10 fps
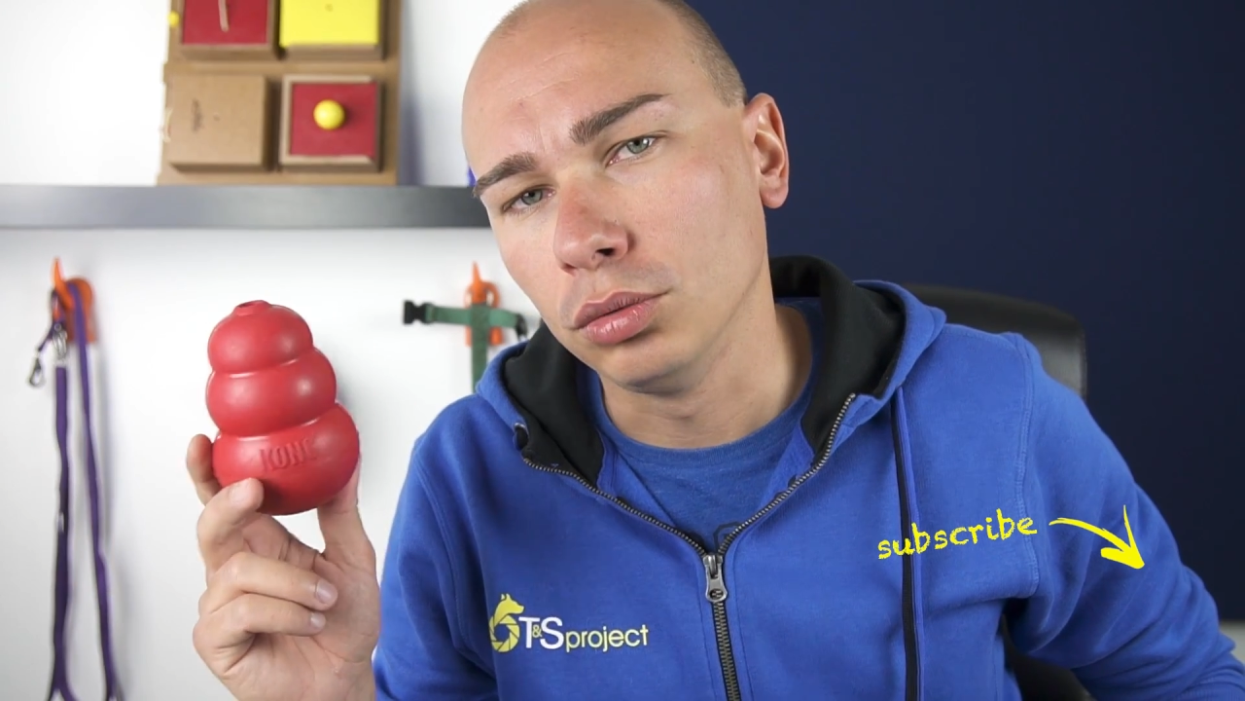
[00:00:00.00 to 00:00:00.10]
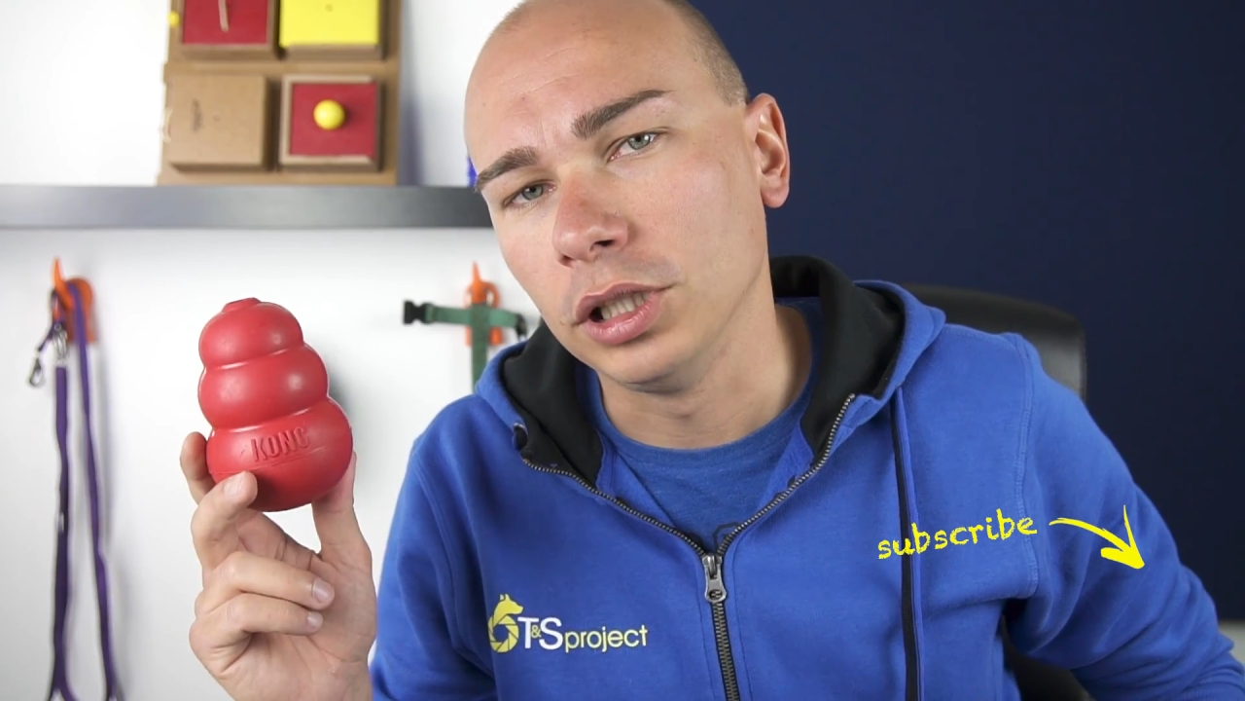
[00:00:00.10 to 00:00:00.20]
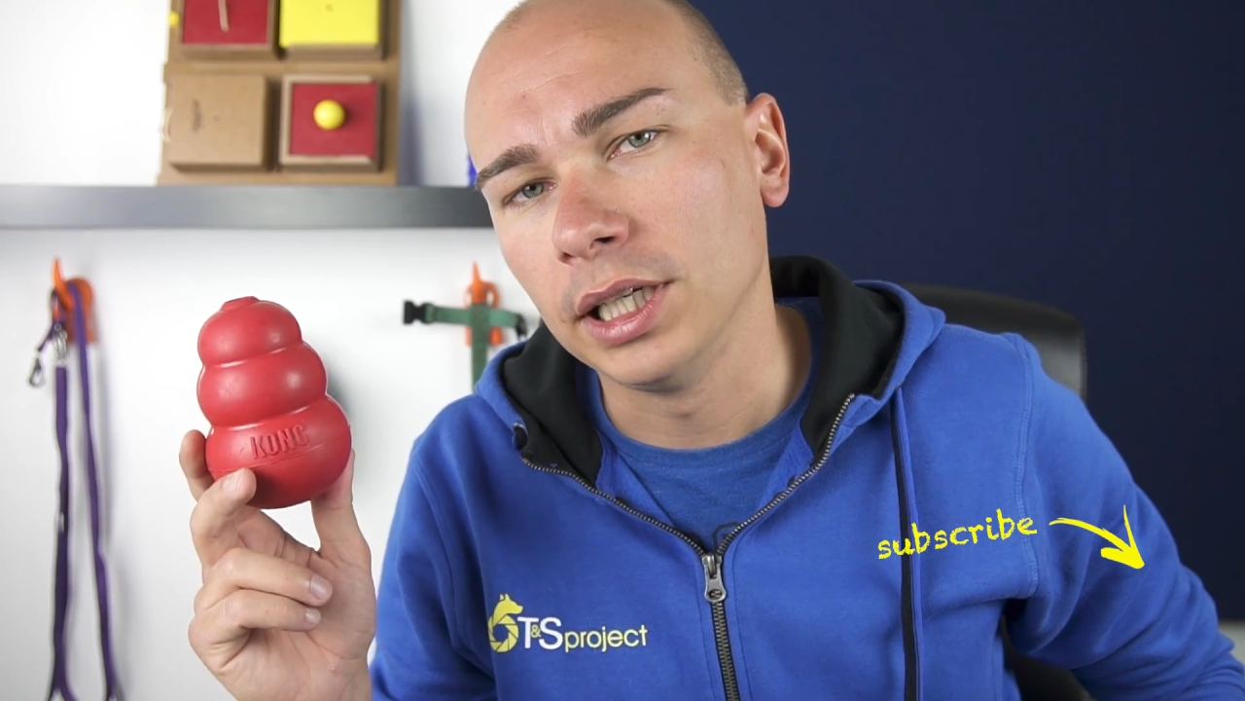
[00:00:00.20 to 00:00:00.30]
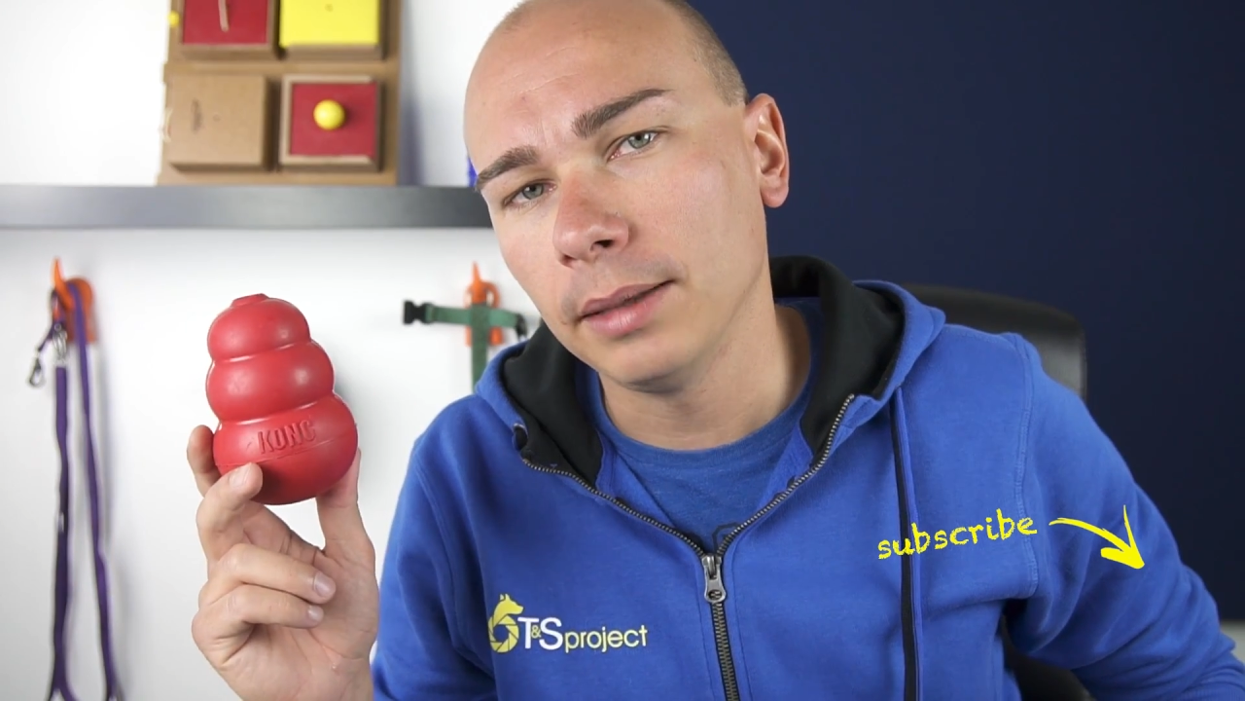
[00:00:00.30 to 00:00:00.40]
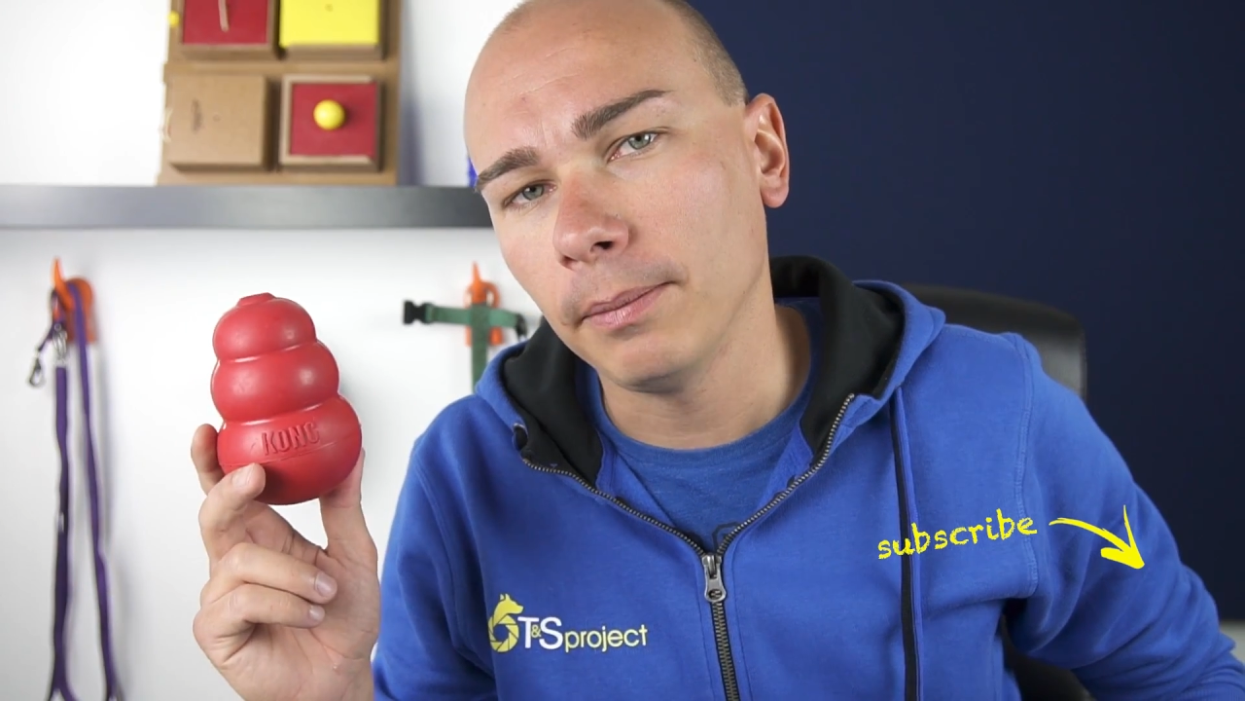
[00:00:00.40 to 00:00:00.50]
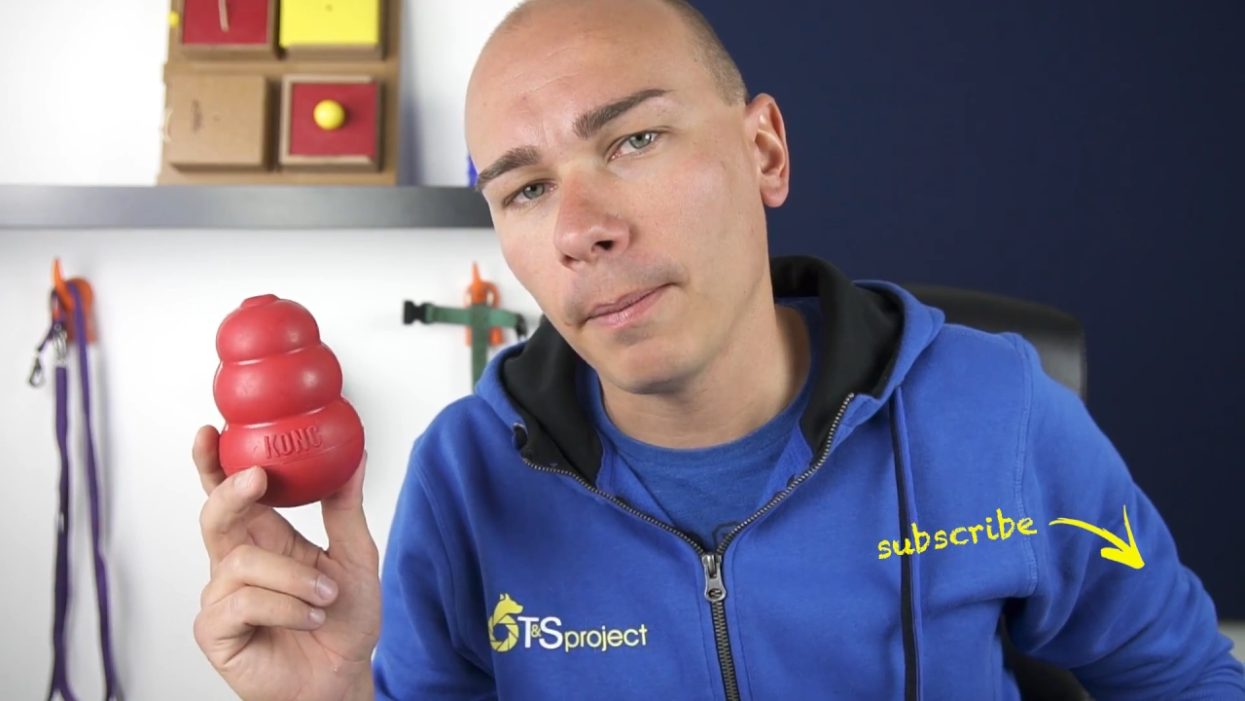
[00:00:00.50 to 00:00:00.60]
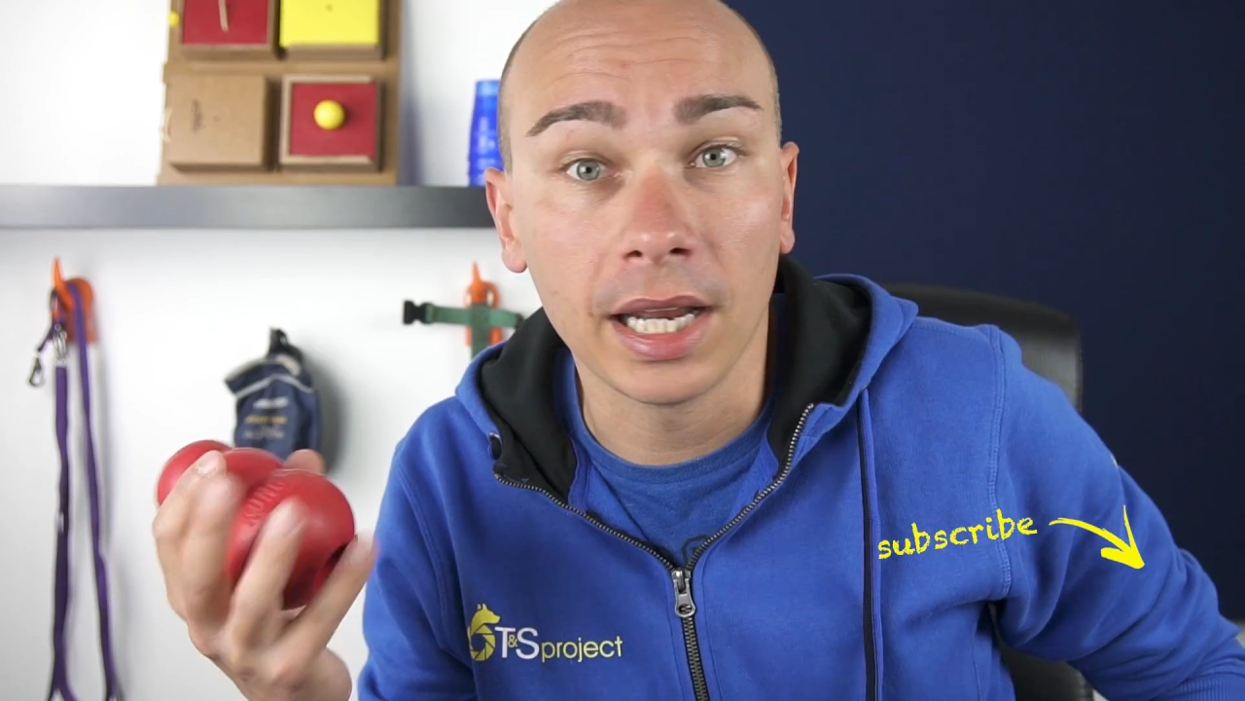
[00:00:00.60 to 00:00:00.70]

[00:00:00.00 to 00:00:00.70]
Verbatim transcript: utile